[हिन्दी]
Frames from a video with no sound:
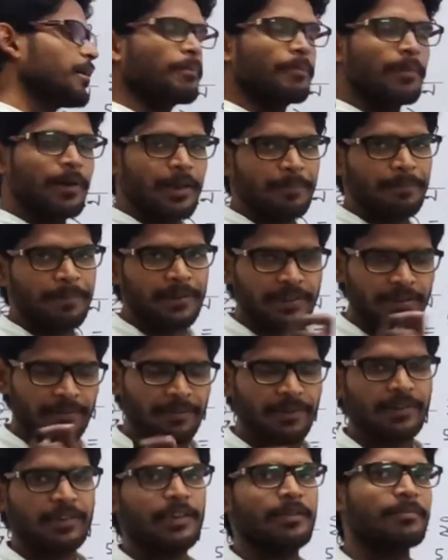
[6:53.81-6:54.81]
वन पे
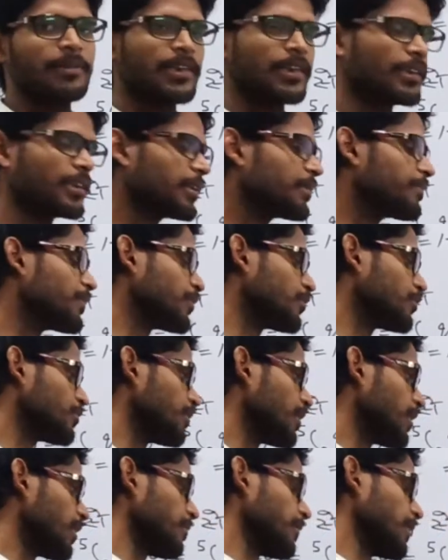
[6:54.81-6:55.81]
सफलता मिलेगी फ्यूज
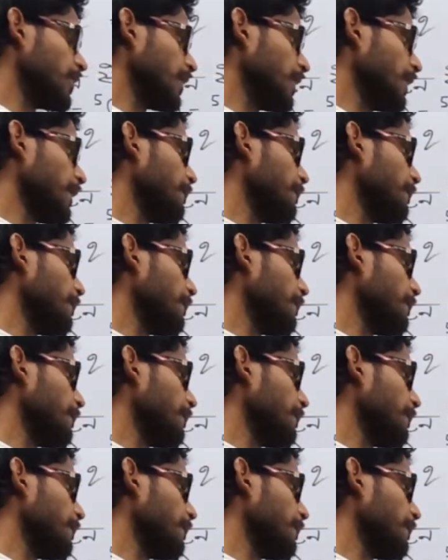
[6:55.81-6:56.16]
बल्ब की